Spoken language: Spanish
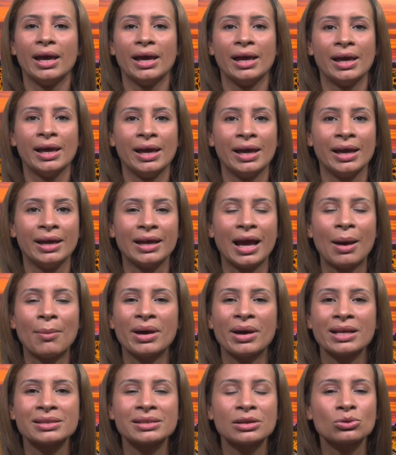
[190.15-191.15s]
eh,
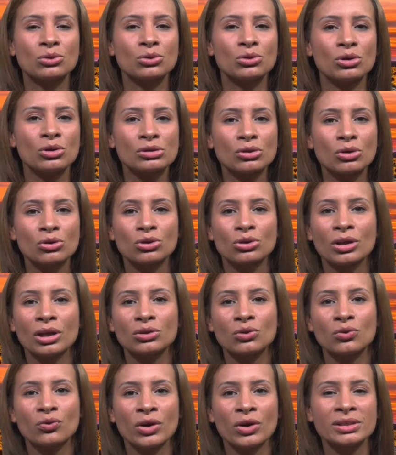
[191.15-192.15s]
amarás a tu Dios con
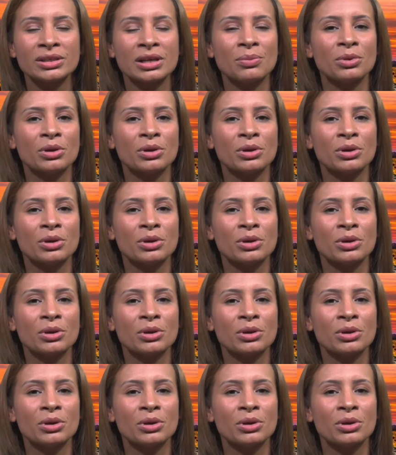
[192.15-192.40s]
toda tu fuerza,